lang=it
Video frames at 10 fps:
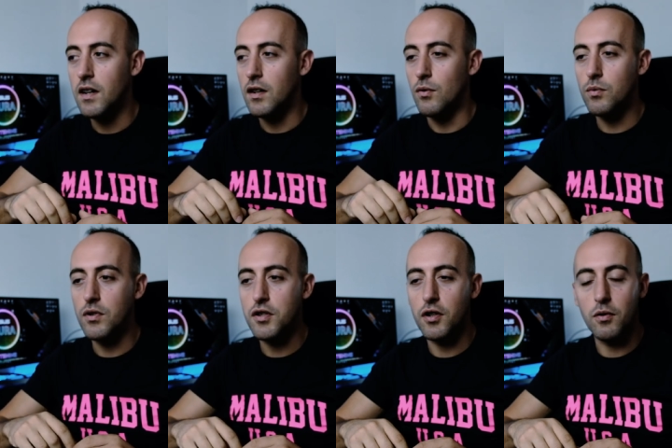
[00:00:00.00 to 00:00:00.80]

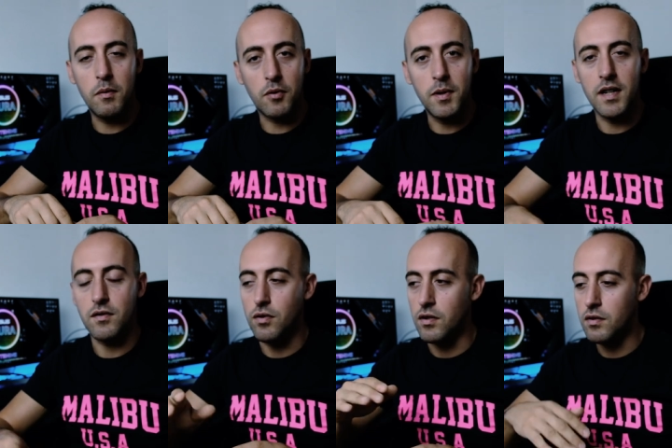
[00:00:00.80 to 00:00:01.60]
11 come
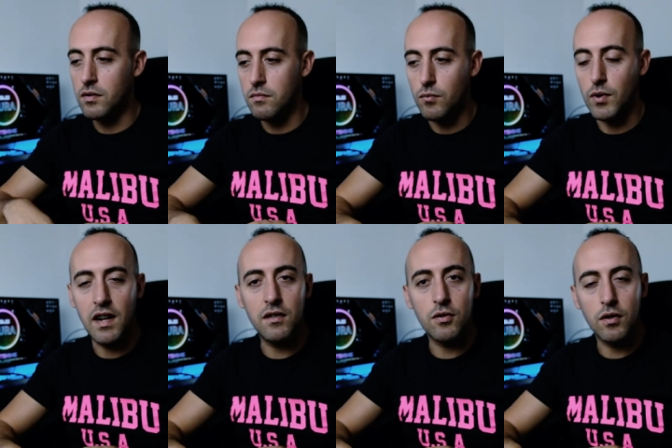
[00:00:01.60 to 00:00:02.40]
promesso. Un
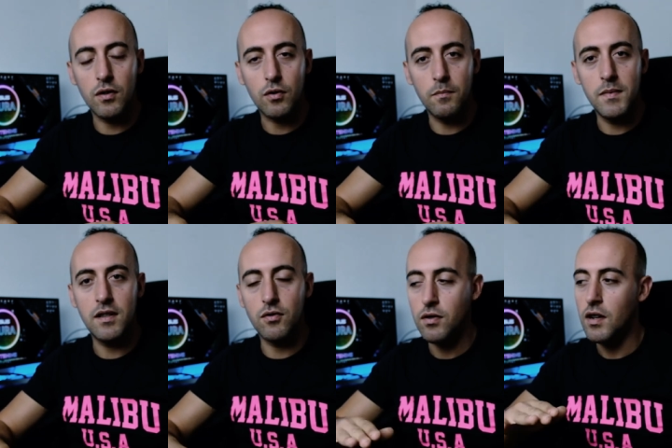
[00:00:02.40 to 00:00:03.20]
altro
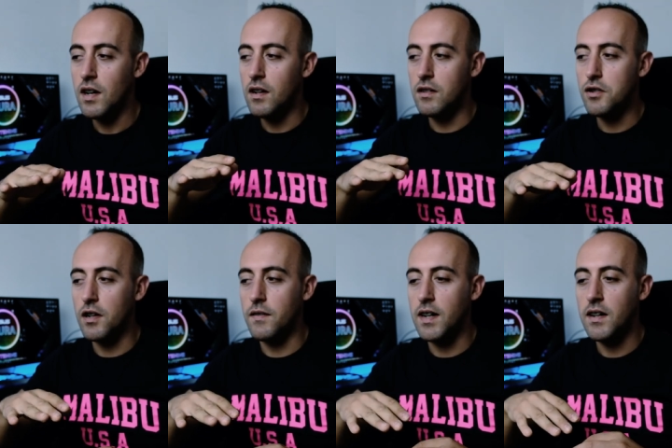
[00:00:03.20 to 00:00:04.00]
commento
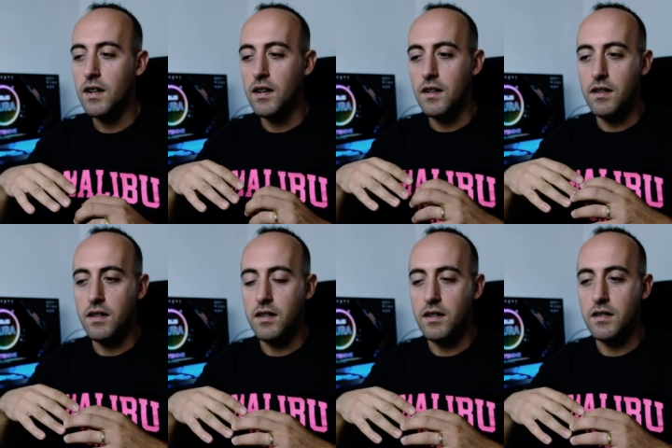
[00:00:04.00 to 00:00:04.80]
diceva
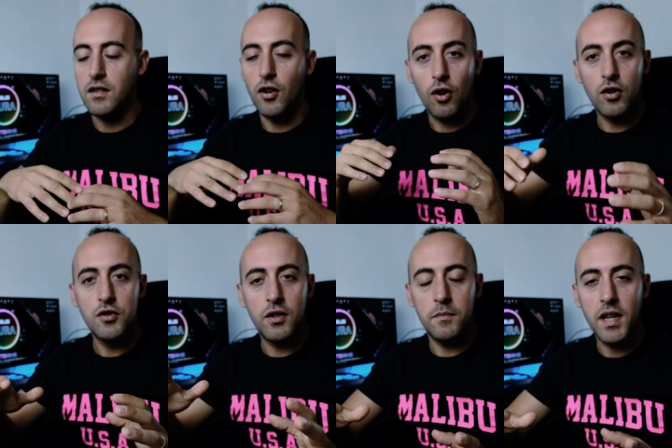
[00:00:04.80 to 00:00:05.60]
eh,
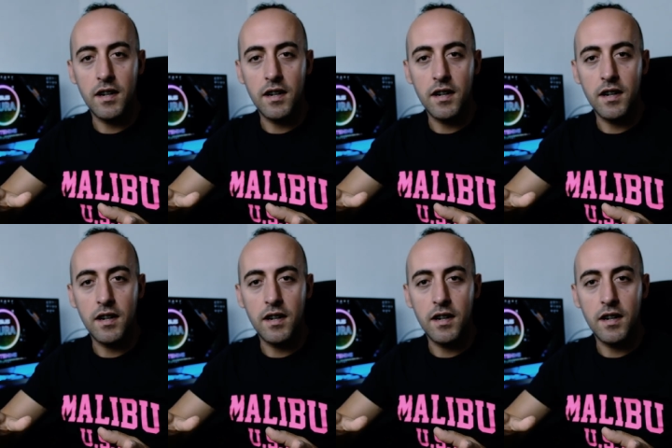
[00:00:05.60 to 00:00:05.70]
oggi mi è